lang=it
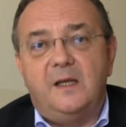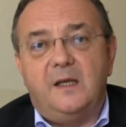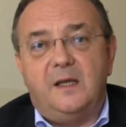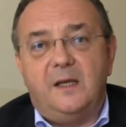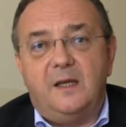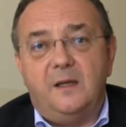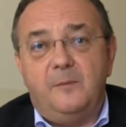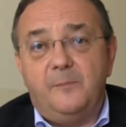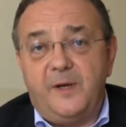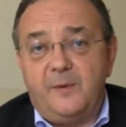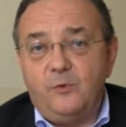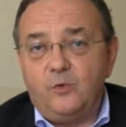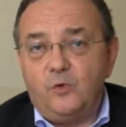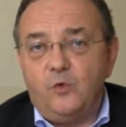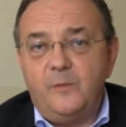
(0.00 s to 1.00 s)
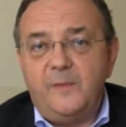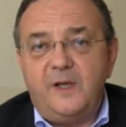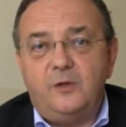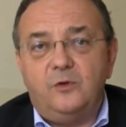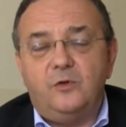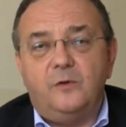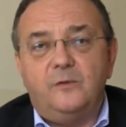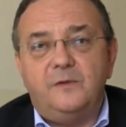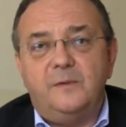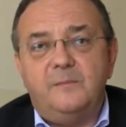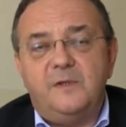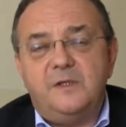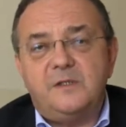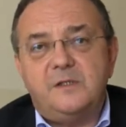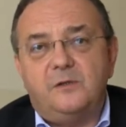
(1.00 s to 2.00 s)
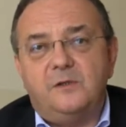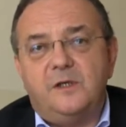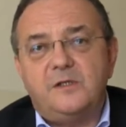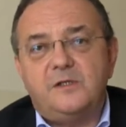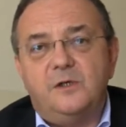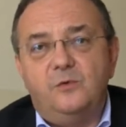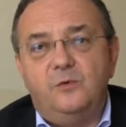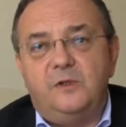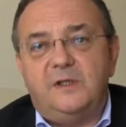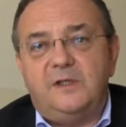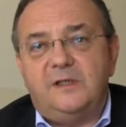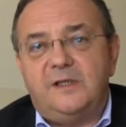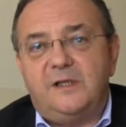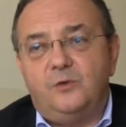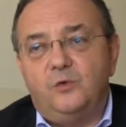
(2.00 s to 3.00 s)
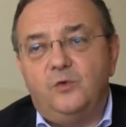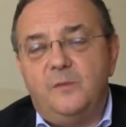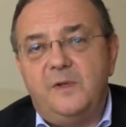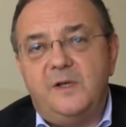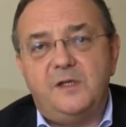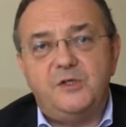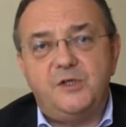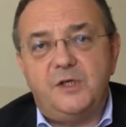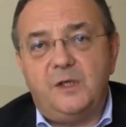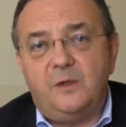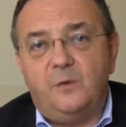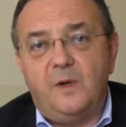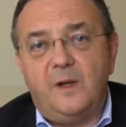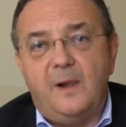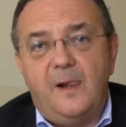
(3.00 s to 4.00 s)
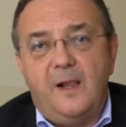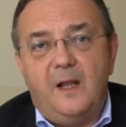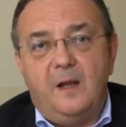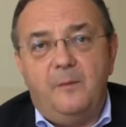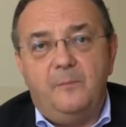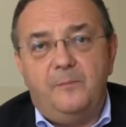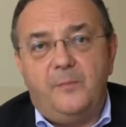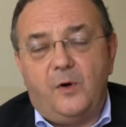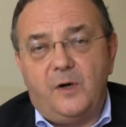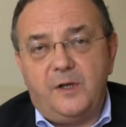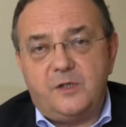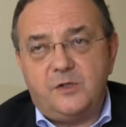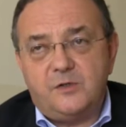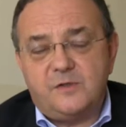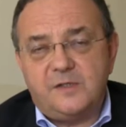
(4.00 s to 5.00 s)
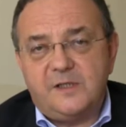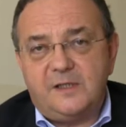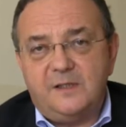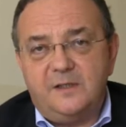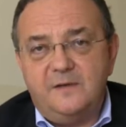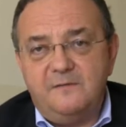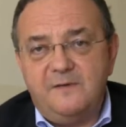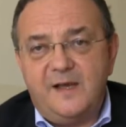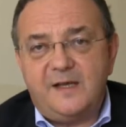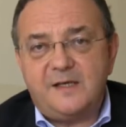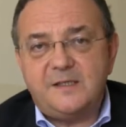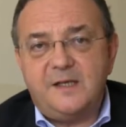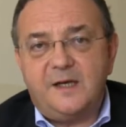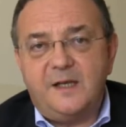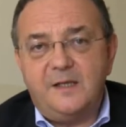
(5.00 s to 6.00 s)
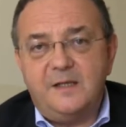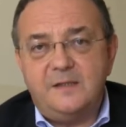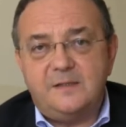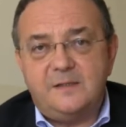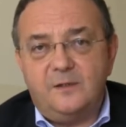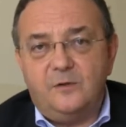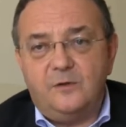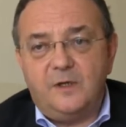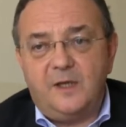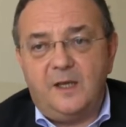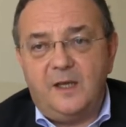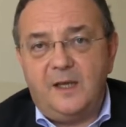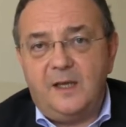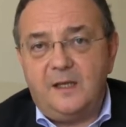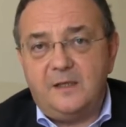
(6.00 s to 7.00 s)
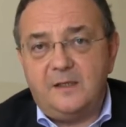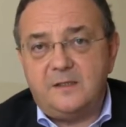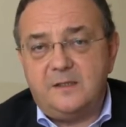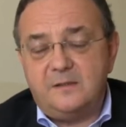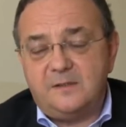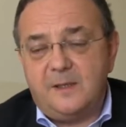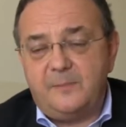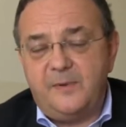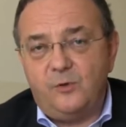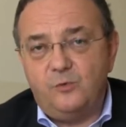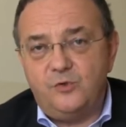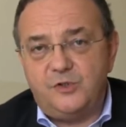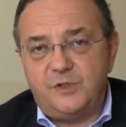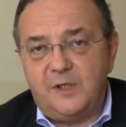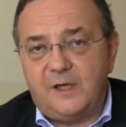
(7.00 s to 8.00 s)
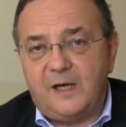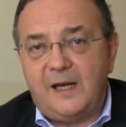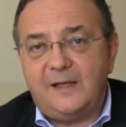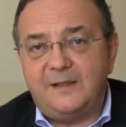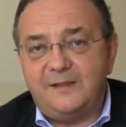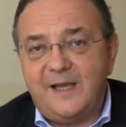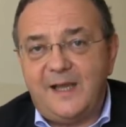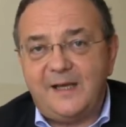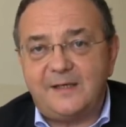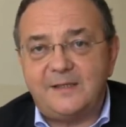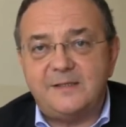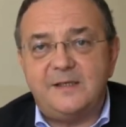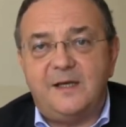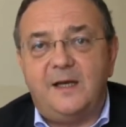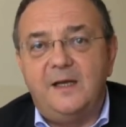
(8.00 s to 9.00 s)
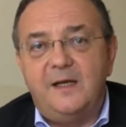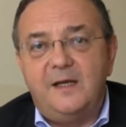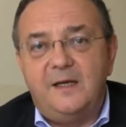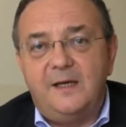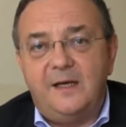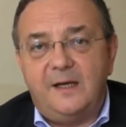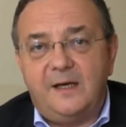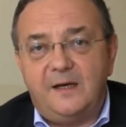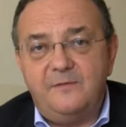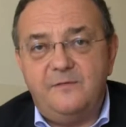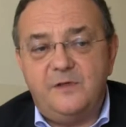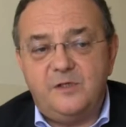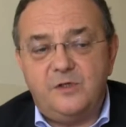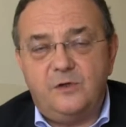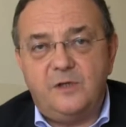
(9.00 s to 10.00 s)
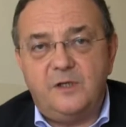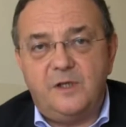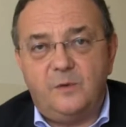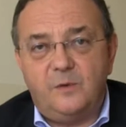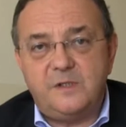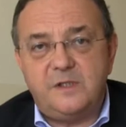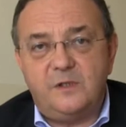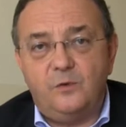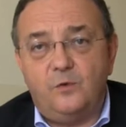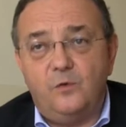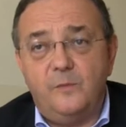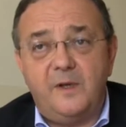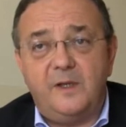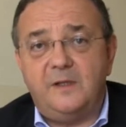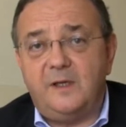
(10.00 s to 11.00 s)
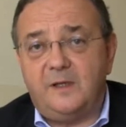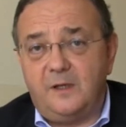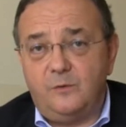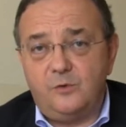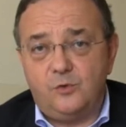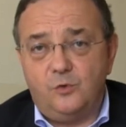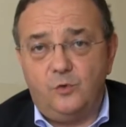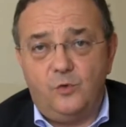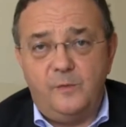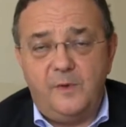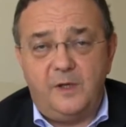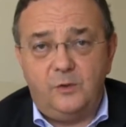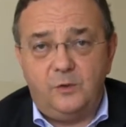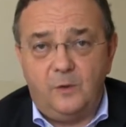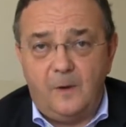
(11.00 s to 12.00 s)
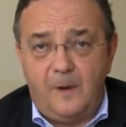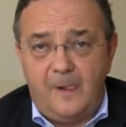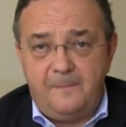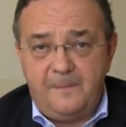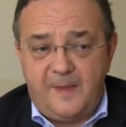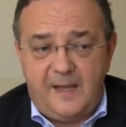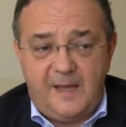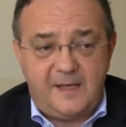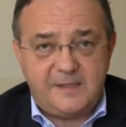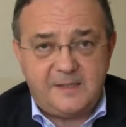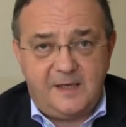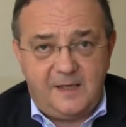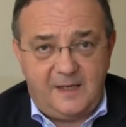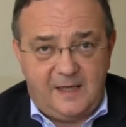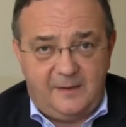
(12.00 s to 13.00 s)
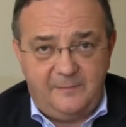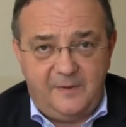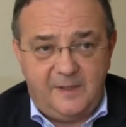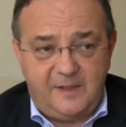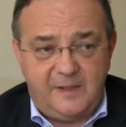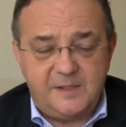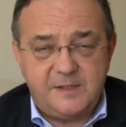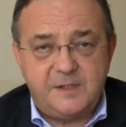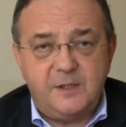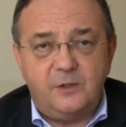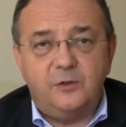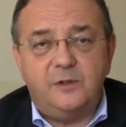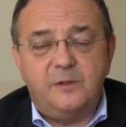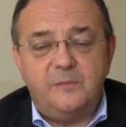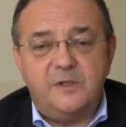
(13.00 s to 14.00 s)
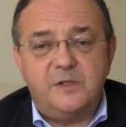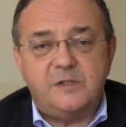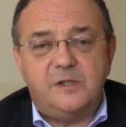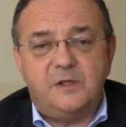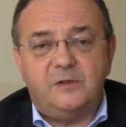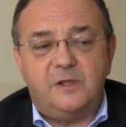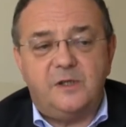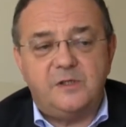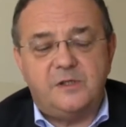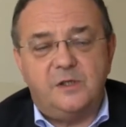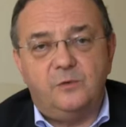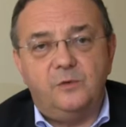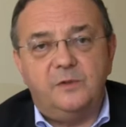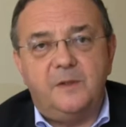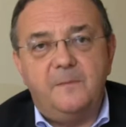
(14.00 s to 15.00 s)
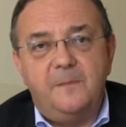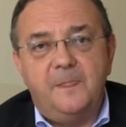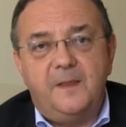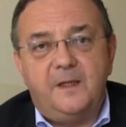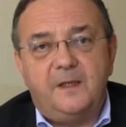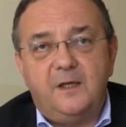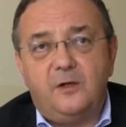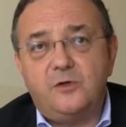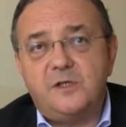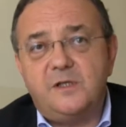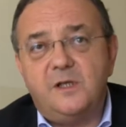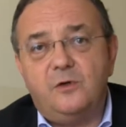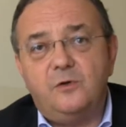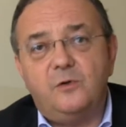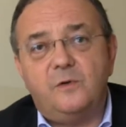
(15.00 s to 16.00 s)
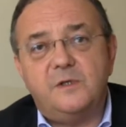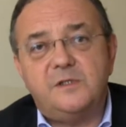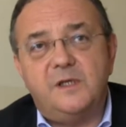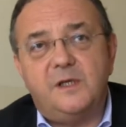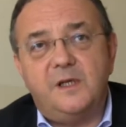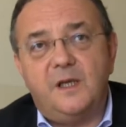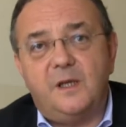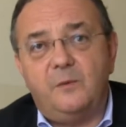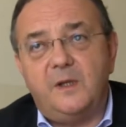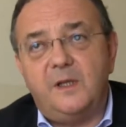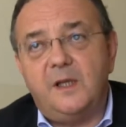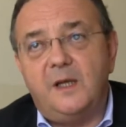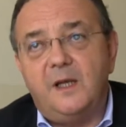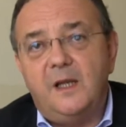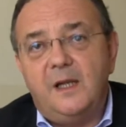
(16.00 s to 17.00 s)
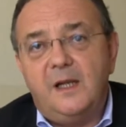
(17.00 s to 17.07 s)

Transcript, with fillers: Eh, il primo documento del Ministero della Salute è datato 2005, poi ci sono state diverse riedizioni e eh, sta per uscire la terza eh, revisione di questi documenti. Anche questo documento è scaricabile dal sito del Ministero della Salute. Che cosa dicono queste linee guida?